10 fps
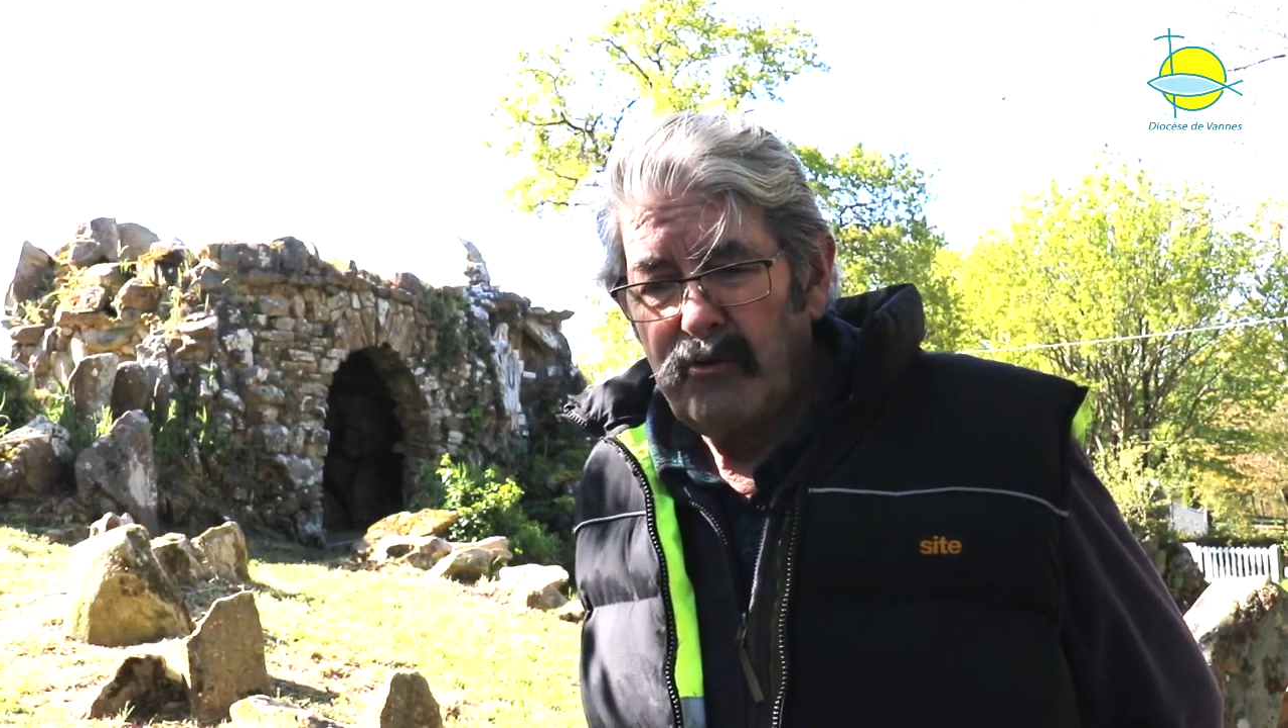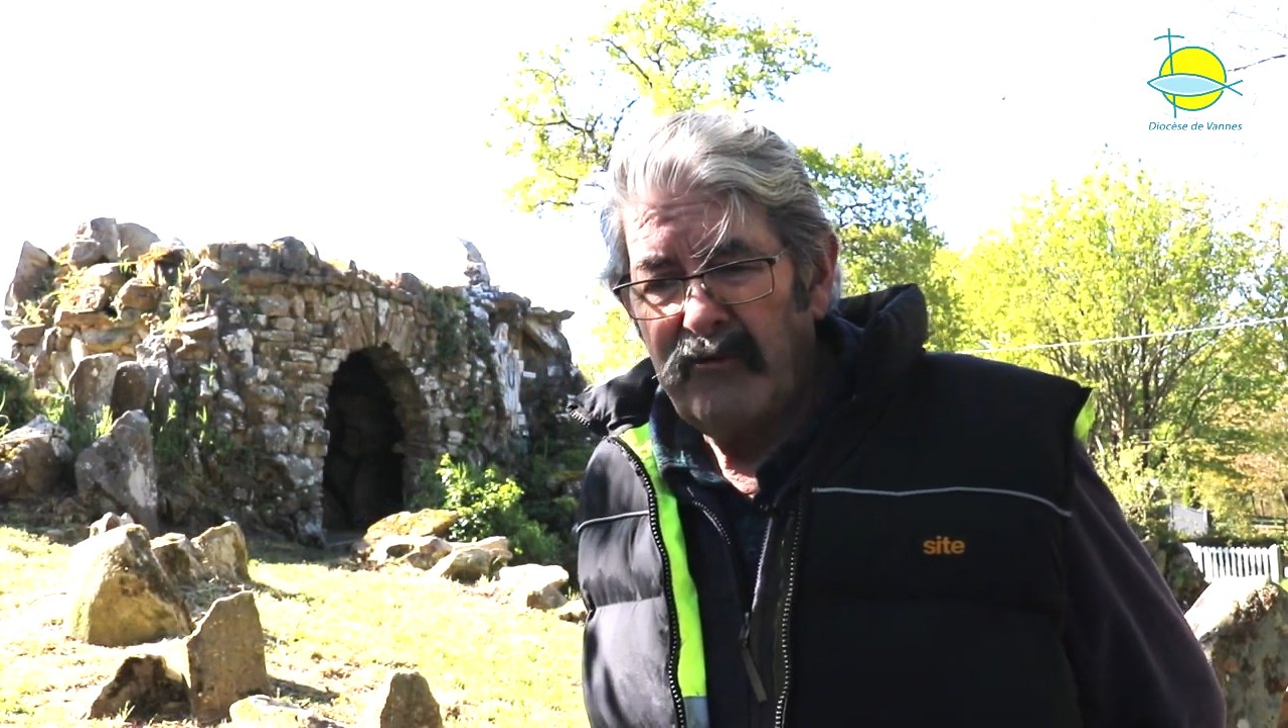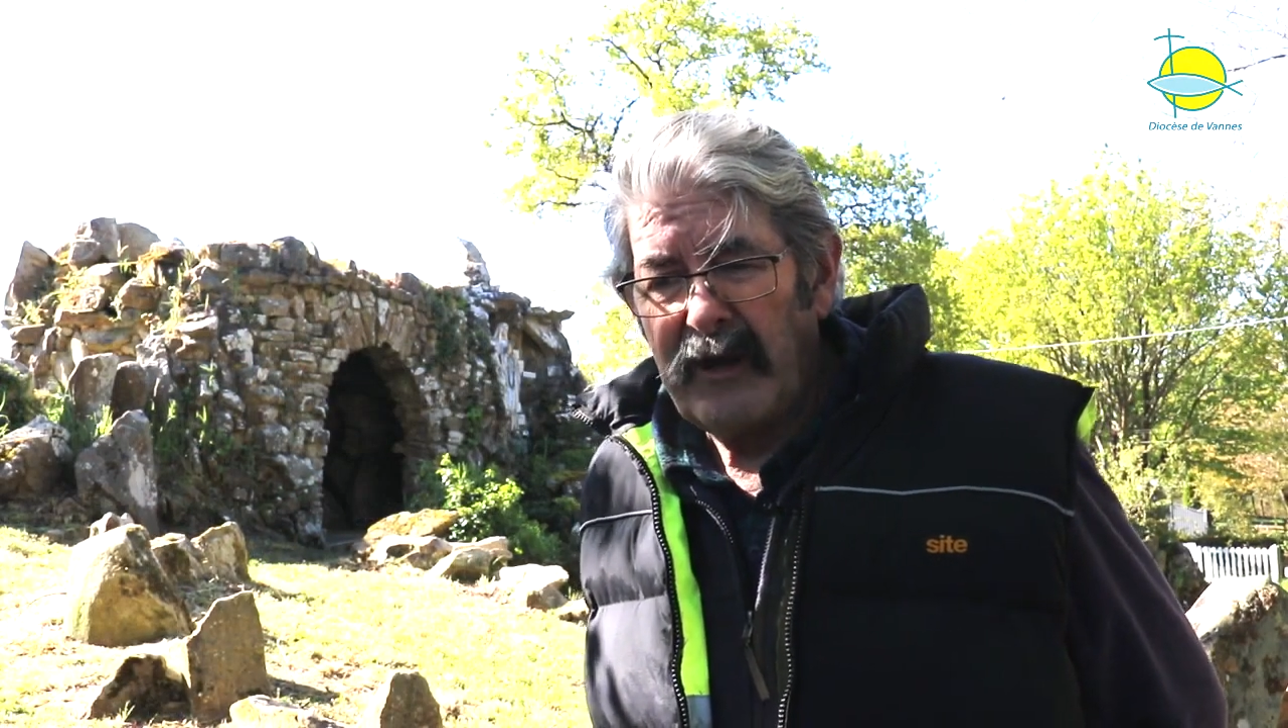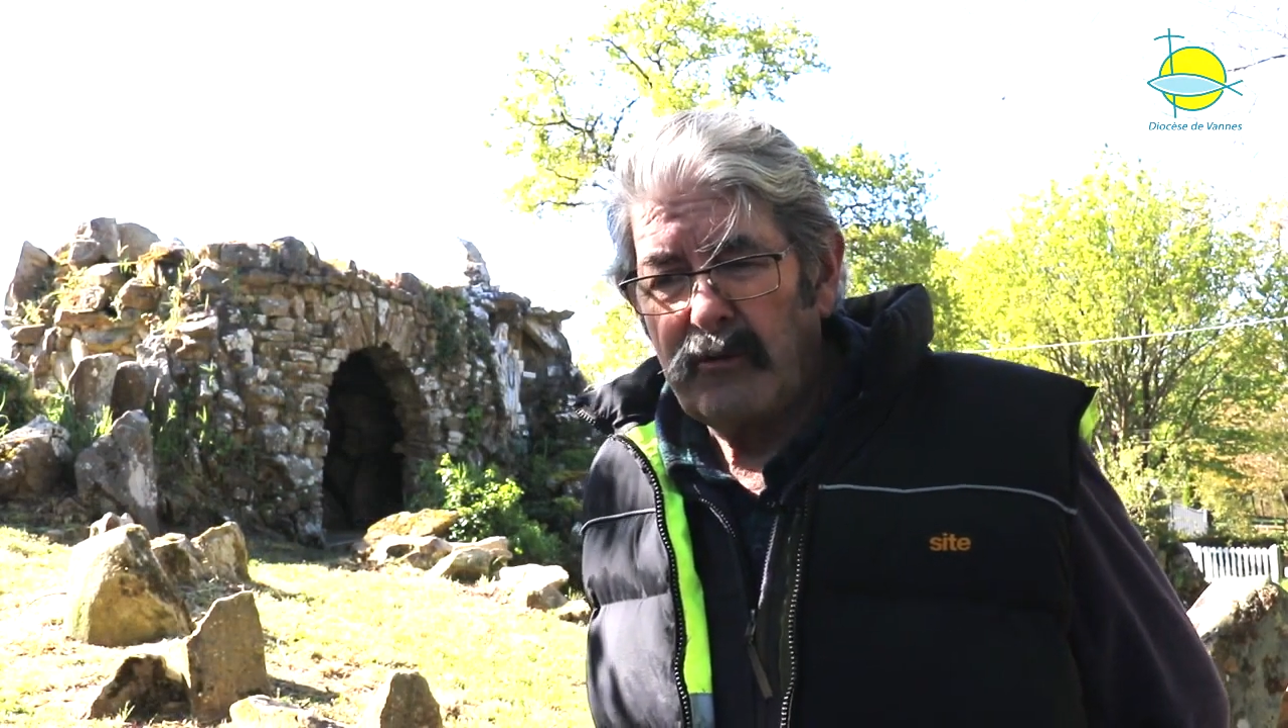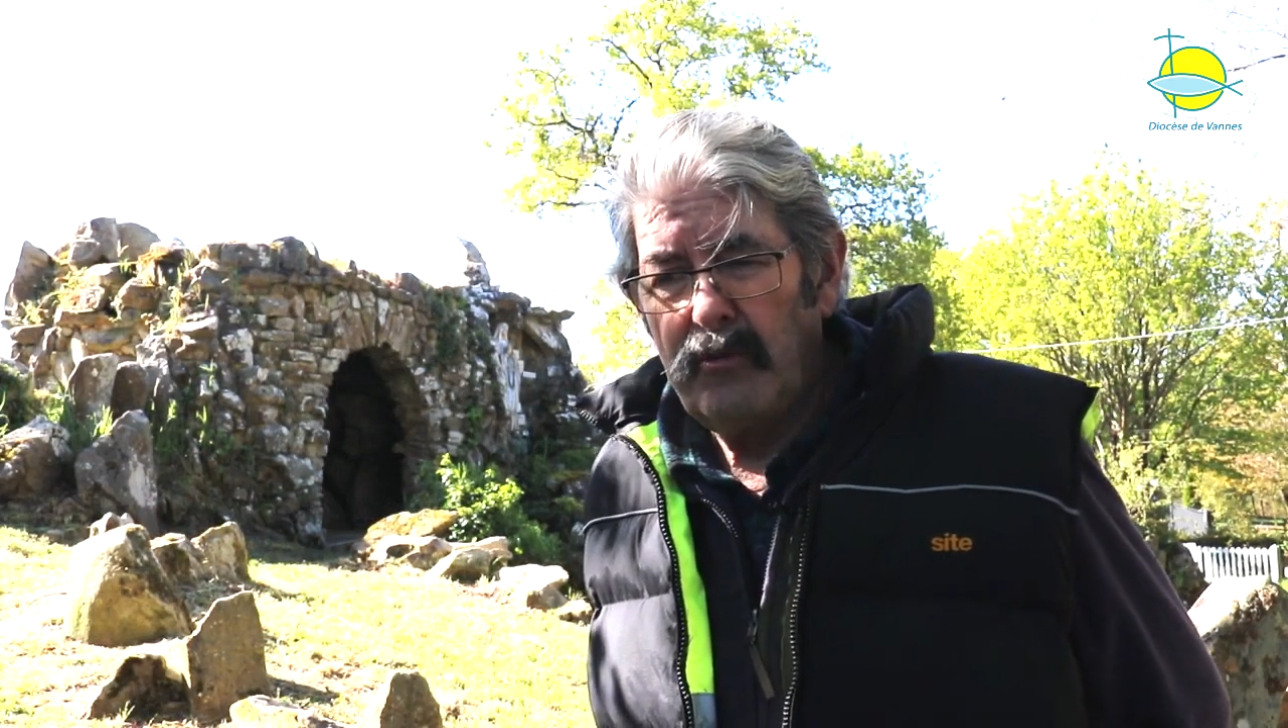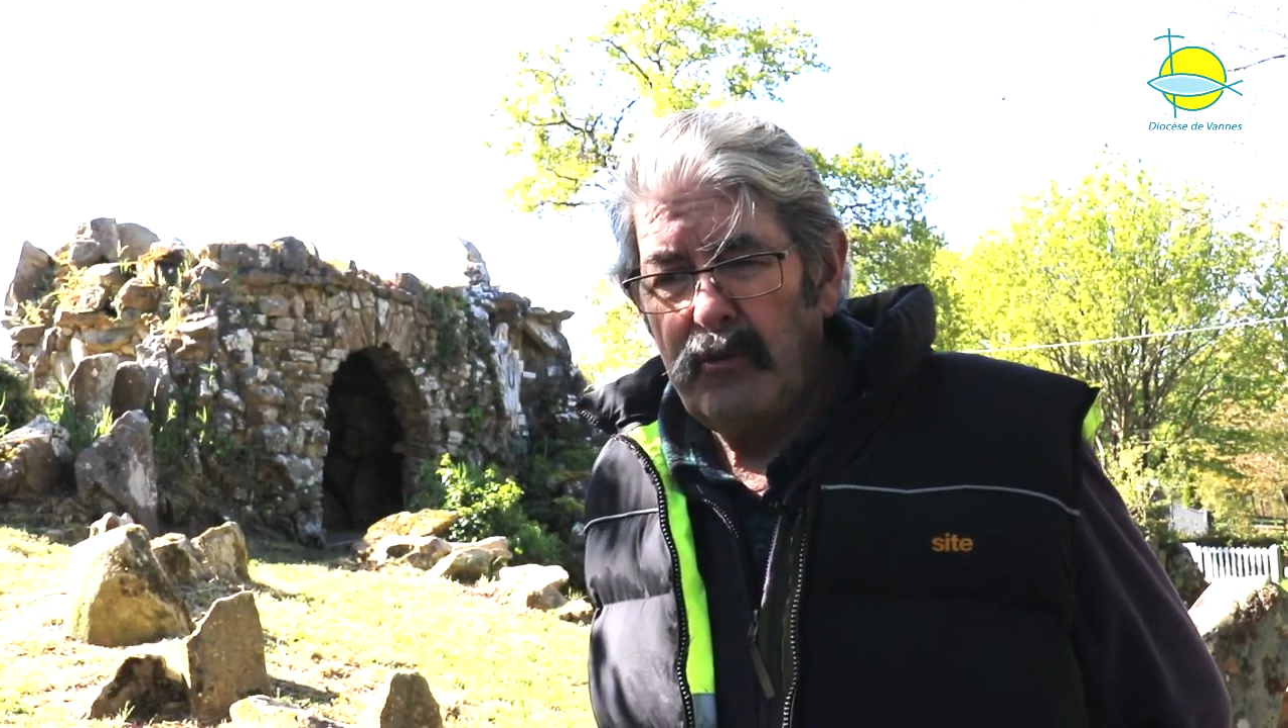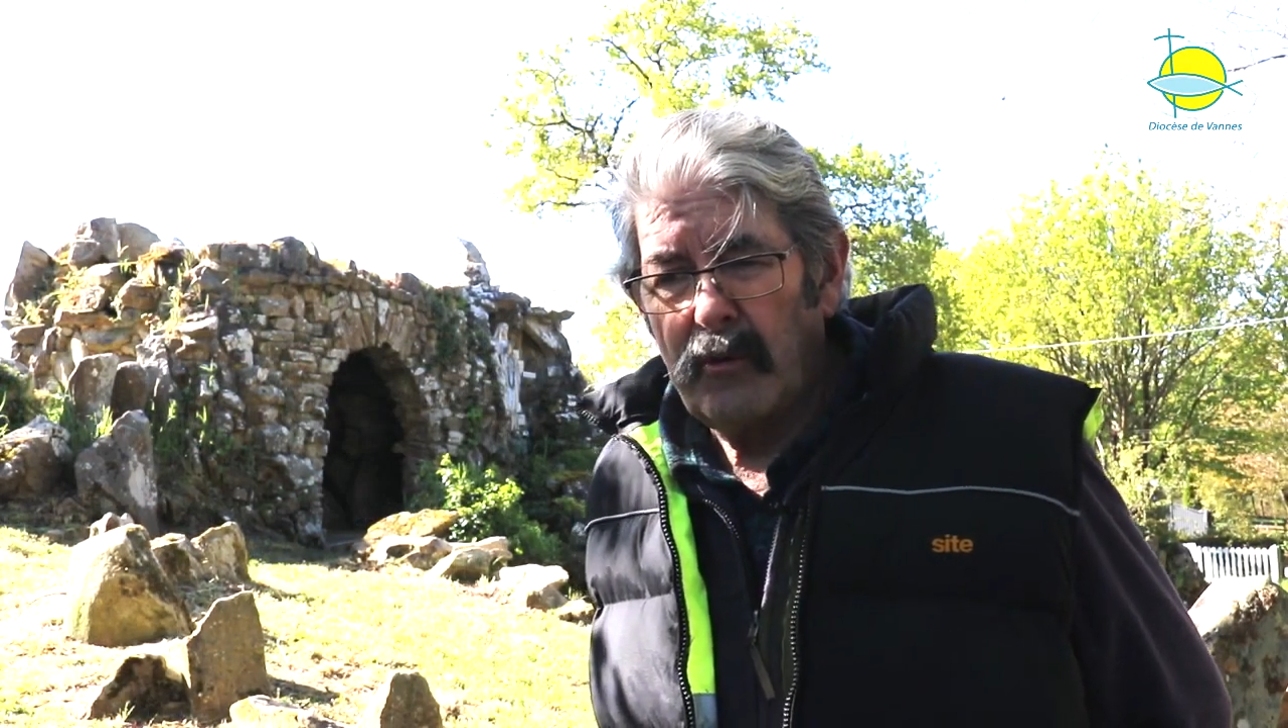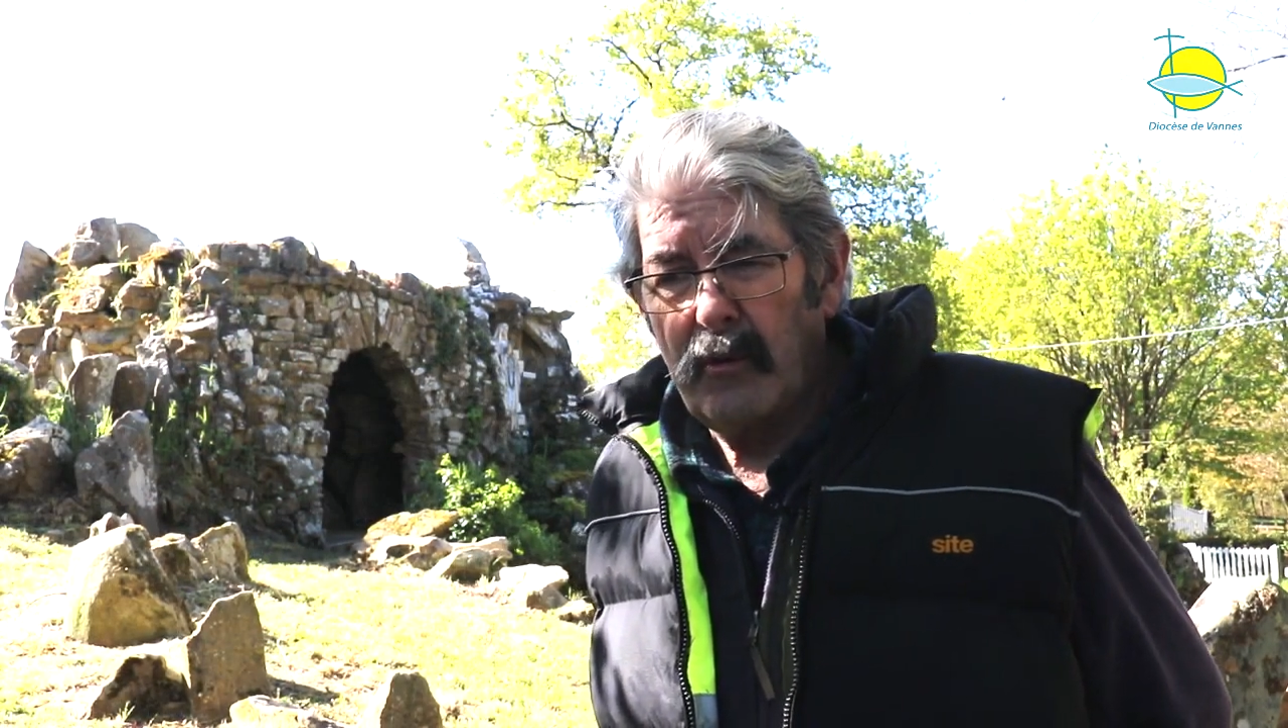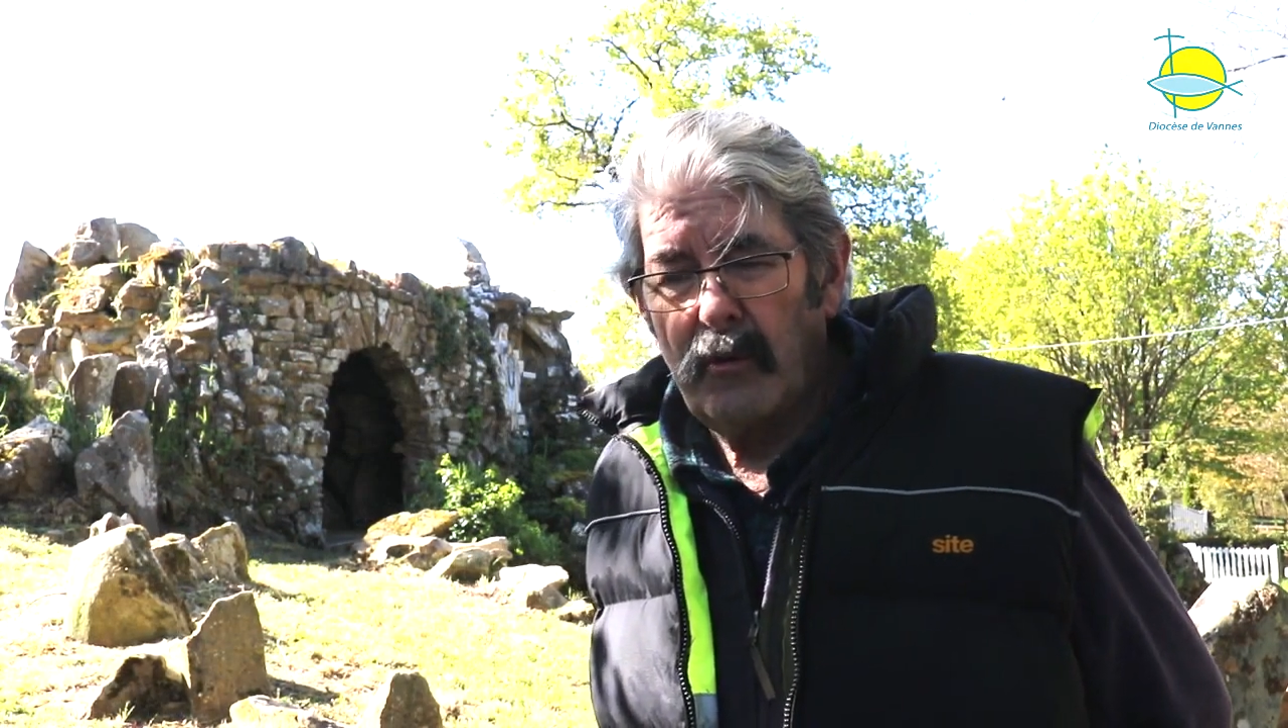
d'ouverture